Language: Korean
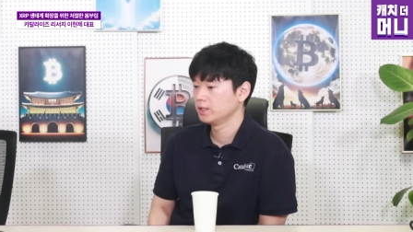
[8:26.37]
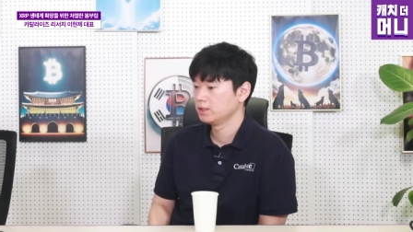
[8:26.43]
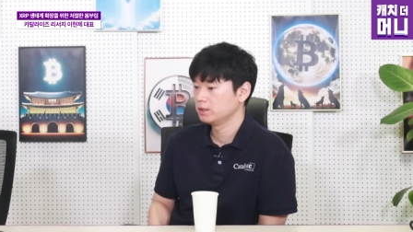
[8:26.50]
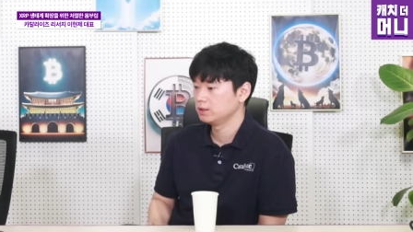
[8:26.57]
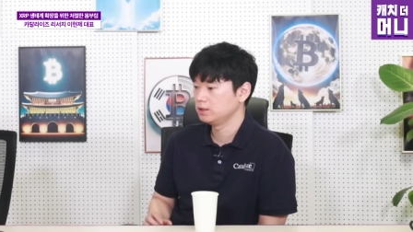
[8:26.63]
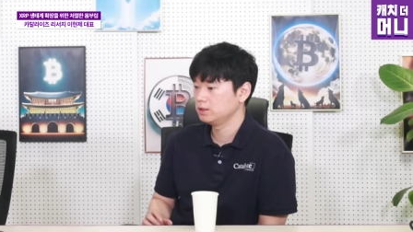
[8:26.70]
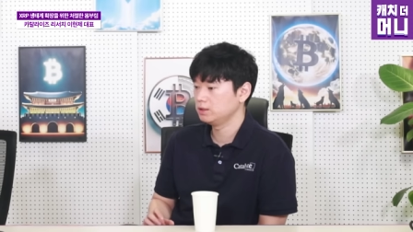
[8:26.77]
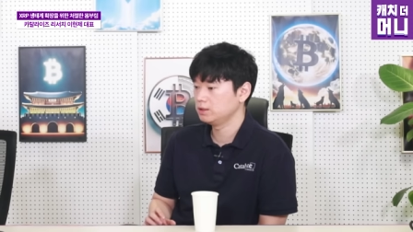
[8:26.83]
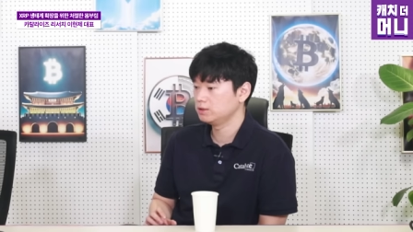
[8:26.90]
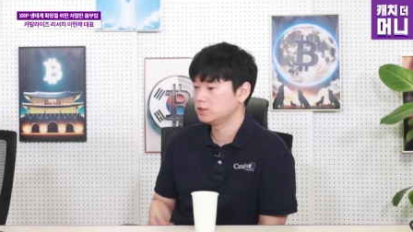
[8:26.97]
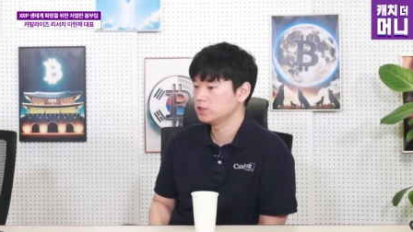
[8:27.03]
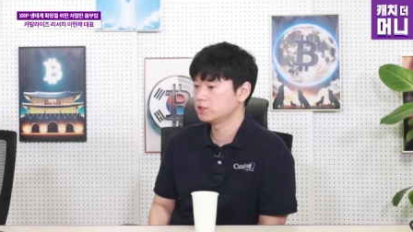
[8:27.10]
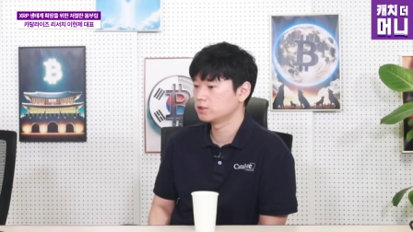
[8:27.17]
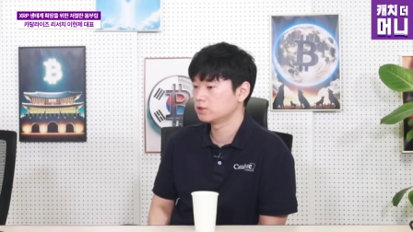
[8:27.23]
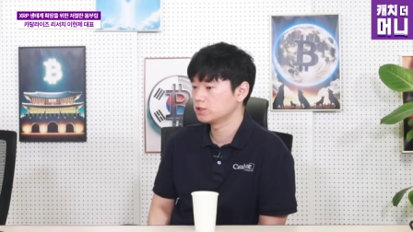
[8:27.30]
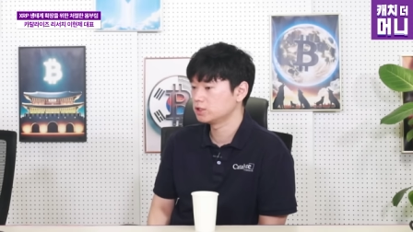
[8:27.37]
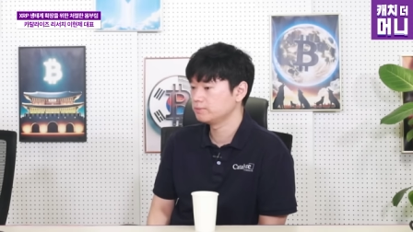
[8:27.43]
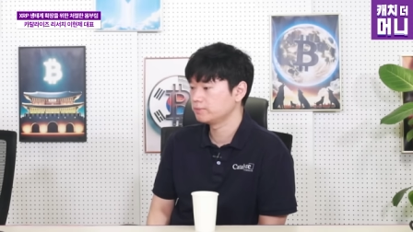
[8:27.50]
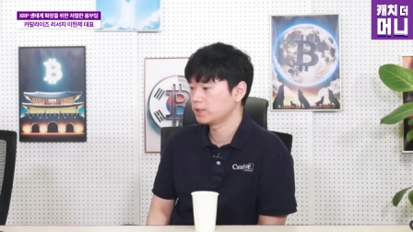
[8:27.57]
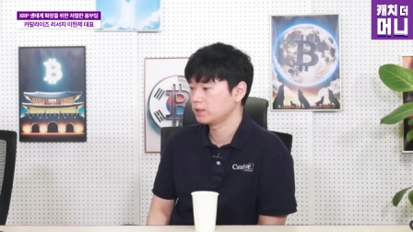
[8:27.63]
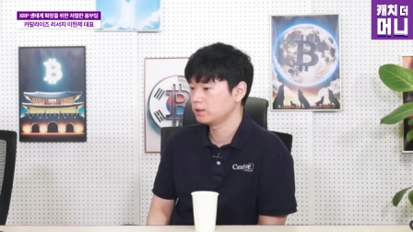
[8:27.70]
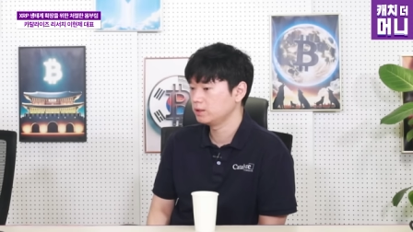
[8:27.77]
이 디지털
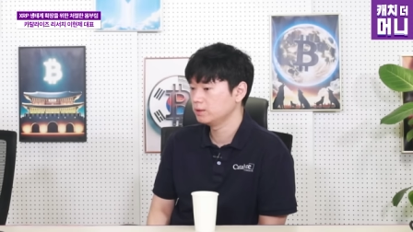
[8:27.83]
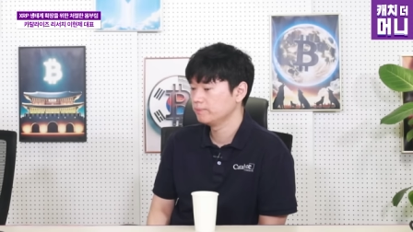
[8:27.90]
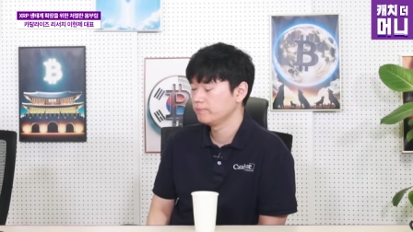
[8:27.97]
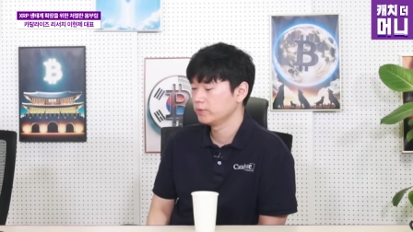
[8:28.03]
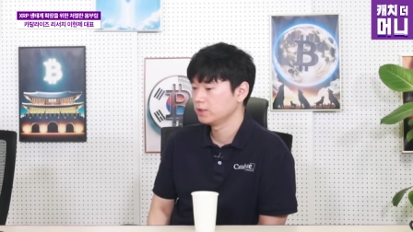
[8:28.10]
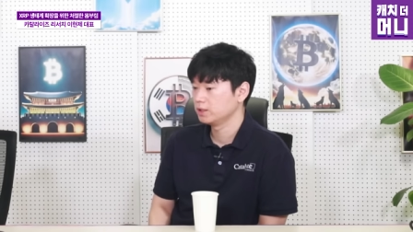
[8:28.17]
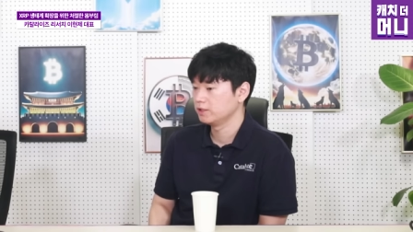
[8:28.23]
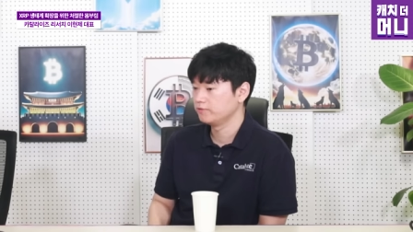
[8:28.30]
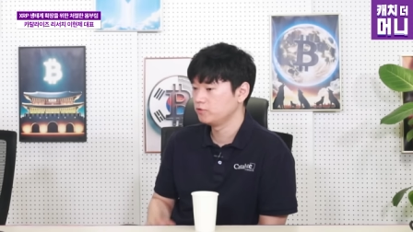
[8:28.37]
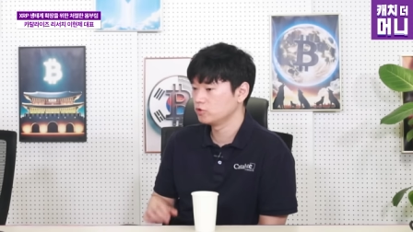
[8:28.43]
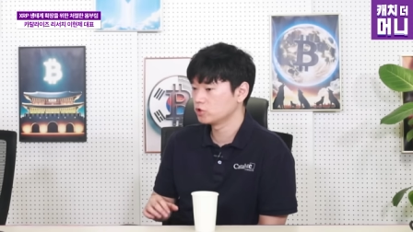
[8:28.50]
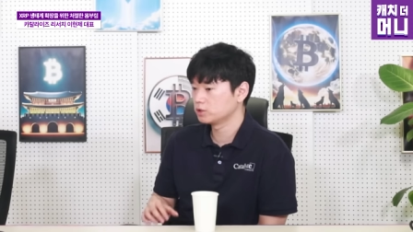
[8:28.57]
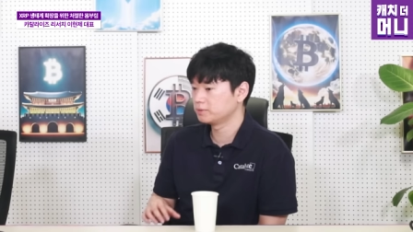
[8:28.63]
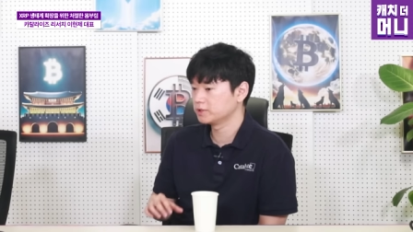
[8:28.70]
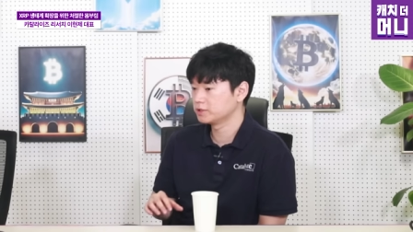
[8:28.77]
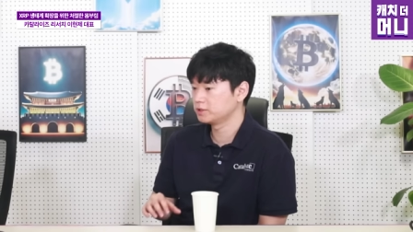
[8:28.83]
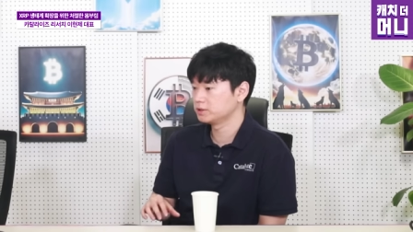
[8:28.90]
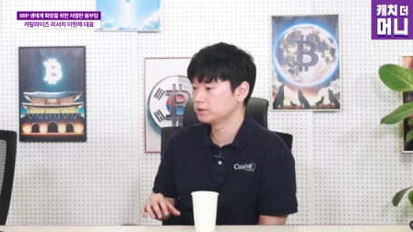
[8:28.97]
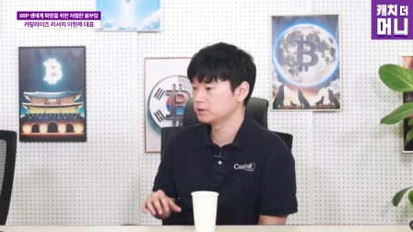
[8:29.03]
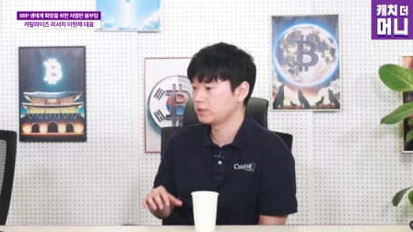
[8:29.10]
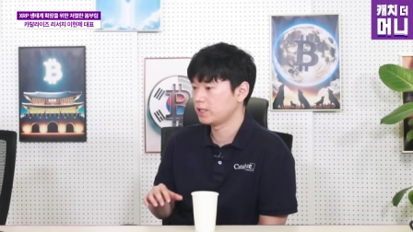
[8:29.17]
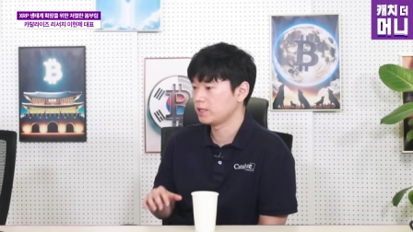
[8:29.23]
신발이 이
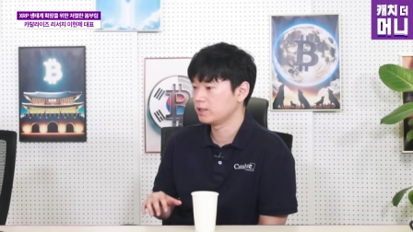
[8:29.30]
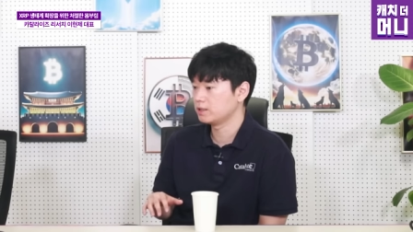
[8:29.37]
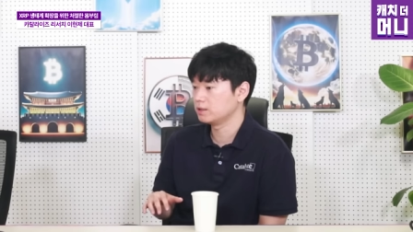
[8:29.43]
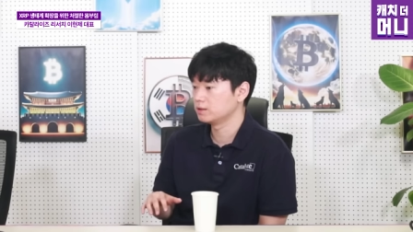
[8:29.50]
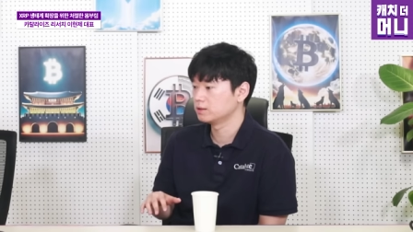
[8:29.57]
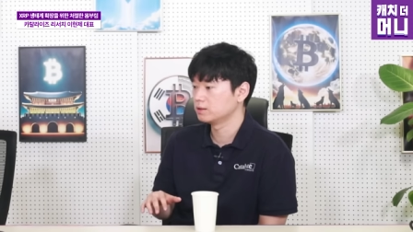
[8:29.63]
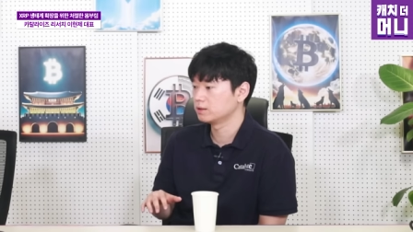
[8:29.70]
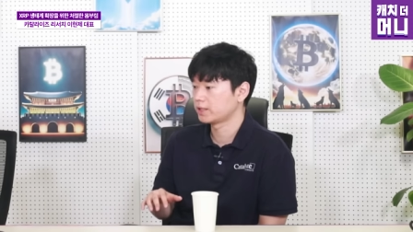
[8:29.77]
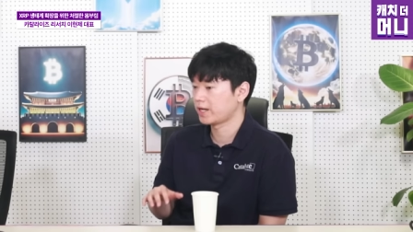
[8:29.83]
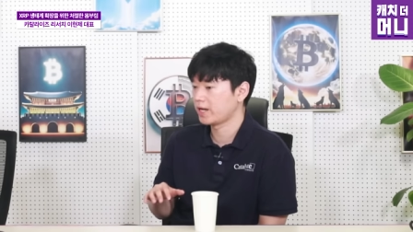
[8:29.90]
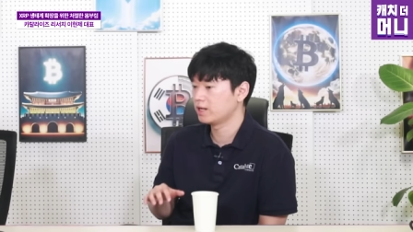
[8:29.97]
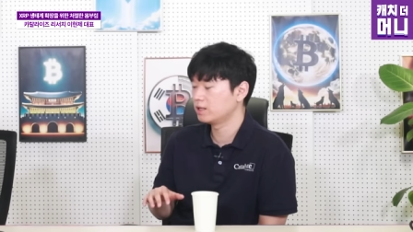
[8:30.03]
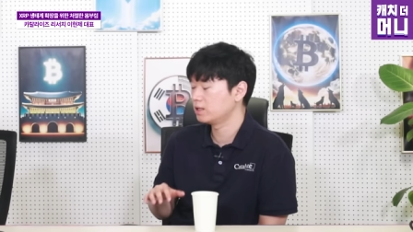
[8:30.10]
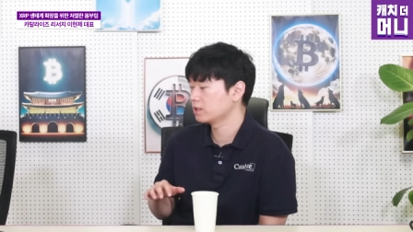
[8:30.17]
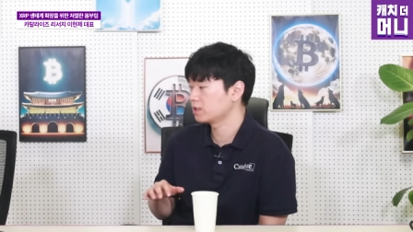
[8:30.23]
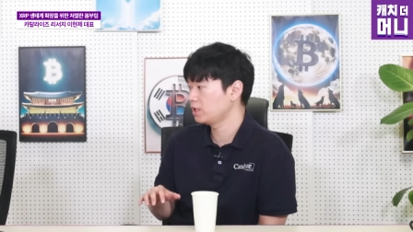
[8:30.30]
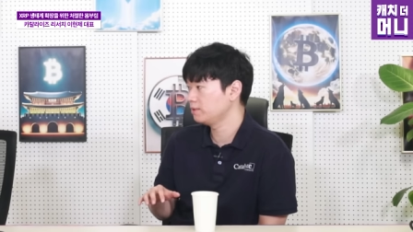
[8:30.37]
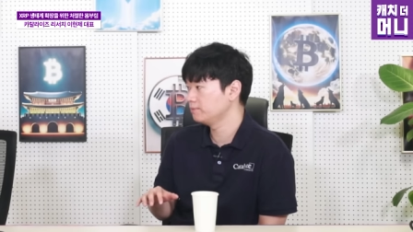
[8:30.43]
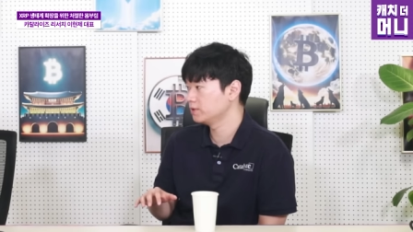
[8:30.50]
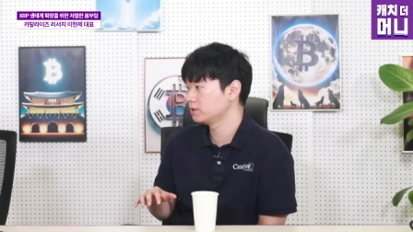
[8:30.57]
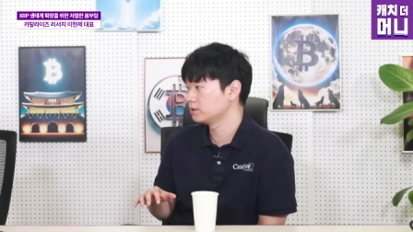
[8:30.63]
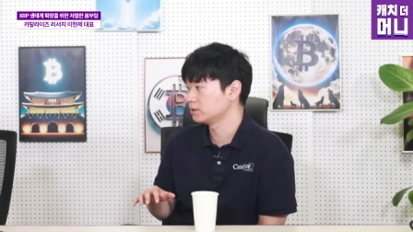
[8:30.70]
퓨처버스 내에 있는 다양한
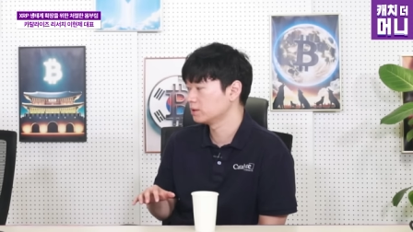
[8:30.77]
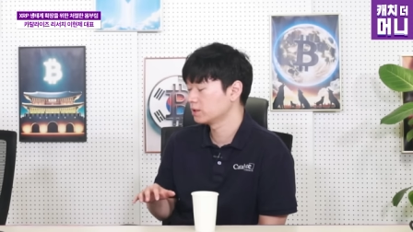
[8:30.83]
게임들,